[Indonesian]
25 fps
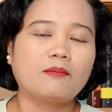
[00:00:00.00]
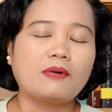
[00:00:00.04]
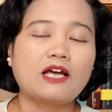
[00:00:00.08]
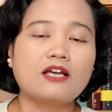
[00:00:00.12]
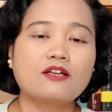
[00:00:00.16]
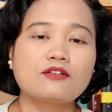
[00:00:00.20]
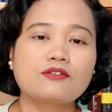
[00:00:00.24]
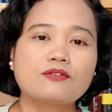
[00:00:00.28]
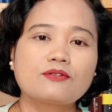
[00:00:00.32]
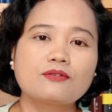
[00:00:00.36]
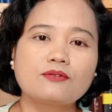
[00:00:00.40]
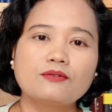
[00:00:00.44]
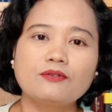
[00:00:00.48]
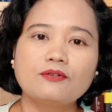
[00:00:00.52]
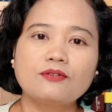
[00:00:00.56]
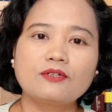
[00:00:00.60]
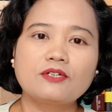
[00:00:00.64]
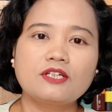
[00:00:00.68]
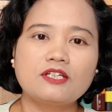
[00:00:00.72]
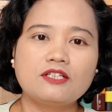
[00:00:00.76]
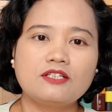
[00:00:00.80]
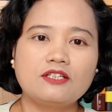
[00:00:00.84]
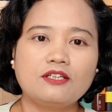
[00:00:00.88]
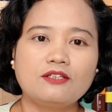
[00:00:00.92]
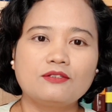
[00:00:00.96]

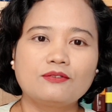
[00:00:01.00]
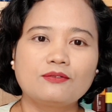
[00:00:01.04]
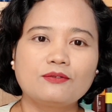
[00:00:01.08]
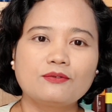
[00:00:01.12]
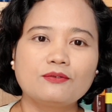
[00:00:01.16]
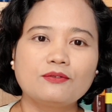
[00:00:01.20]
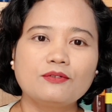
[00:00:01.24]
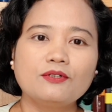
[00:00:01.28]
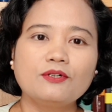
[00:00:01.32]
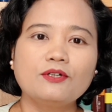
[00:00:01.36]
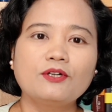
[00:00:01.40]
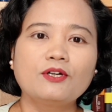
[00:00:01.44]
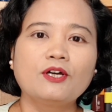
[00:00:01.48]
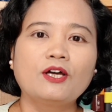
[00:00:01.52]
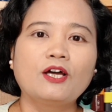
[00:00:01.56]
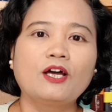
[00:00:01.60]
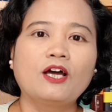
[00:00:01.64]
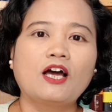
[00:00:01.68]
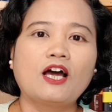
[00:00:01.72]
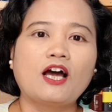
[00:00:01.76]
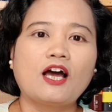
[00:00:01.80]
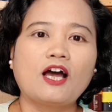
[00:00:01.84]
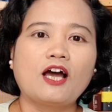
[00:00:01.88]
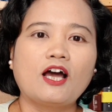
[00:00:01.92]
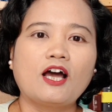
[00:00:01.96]
masuk di situ
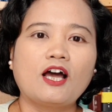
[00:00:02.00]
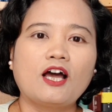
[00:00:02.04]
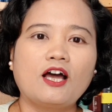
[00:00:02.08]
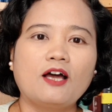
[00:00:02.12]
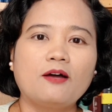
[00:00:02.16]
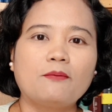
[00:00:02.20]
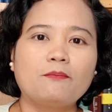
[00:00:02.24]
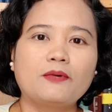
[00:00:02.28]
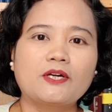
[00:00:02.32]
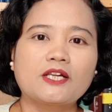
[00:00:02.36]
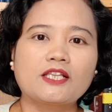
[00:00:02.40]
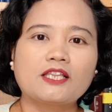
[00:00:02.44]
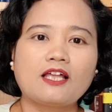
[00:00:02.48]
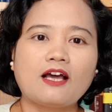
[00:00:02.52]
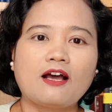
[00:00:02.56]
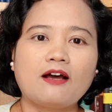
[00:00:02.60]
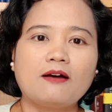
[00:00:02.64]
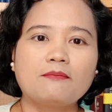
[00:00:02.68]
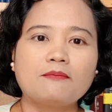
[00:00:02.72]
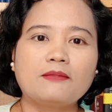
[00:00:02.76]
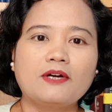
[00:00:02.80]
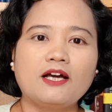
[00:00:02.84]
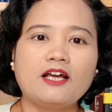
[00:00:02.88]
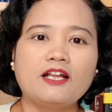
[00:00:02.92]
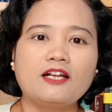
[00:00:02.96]

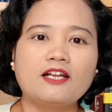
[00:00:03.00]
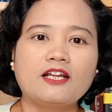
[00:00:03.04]
pertama